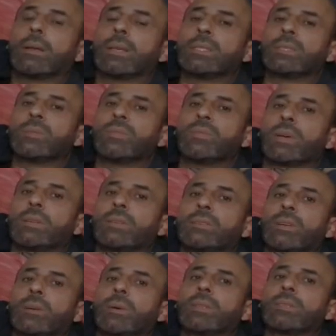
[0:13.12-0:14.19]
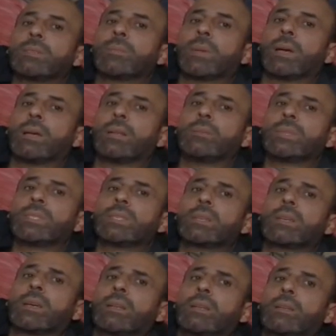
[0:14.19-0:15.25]
اسمي فادي شعبان اسماعيل من
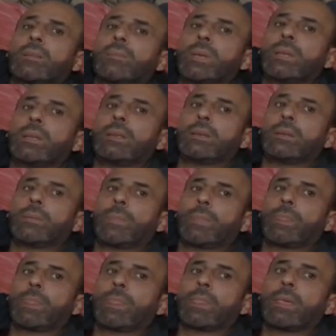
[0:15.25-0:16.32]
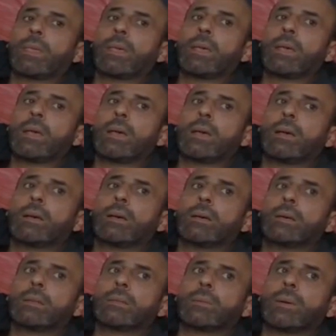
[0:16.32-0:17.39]
سكان الرمالة
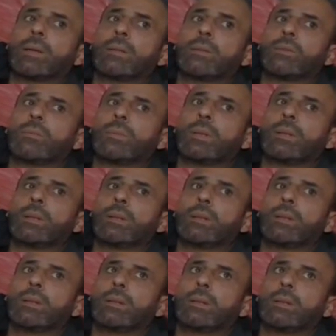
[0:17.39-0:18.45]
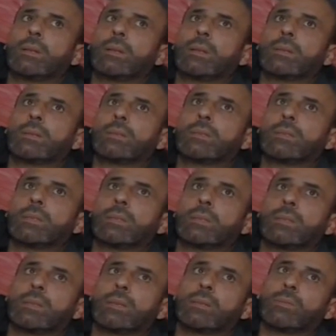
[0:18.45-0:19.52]
آه طبعا يوم ال 6
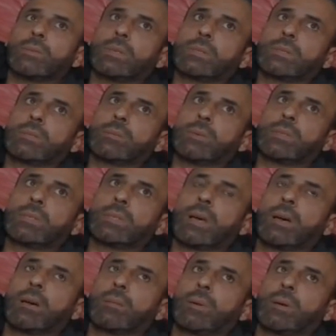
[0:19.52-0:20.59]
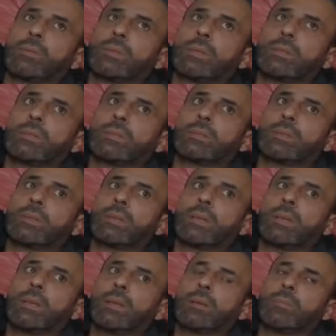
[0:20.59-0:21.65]
2 وعيت الصبح الساعة 4 وثلث
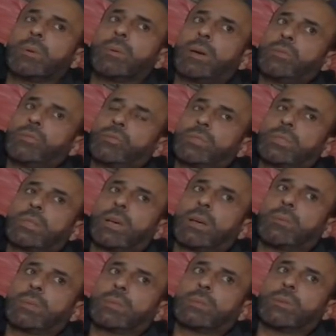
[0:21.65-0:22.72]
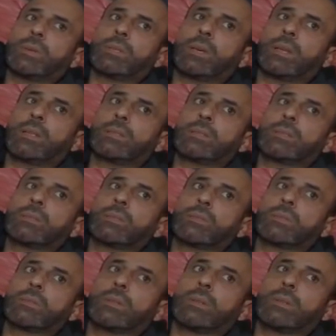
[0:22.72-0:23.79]
ما بعرف شو الساعة بس وعيت على الصوت